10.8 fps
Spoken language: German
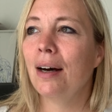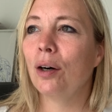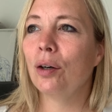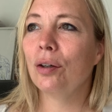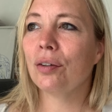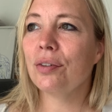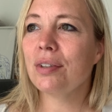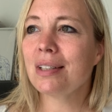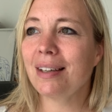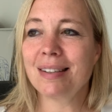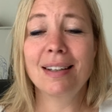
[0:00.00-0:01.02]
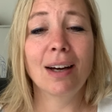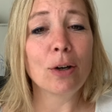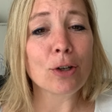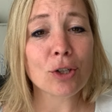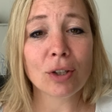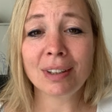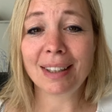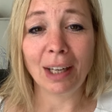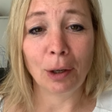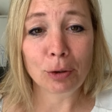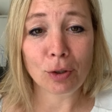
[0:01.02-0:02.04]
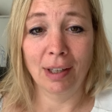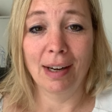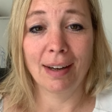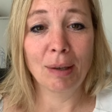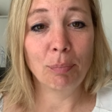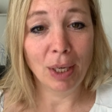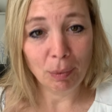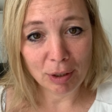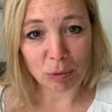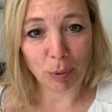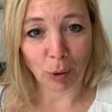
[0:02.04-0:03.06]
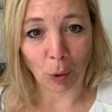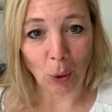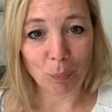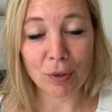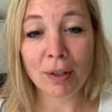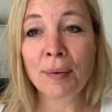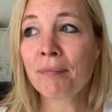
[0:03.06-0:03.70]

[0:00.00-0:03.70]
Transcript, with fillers: und dass sie auch schon genauso lange Babys bekommt.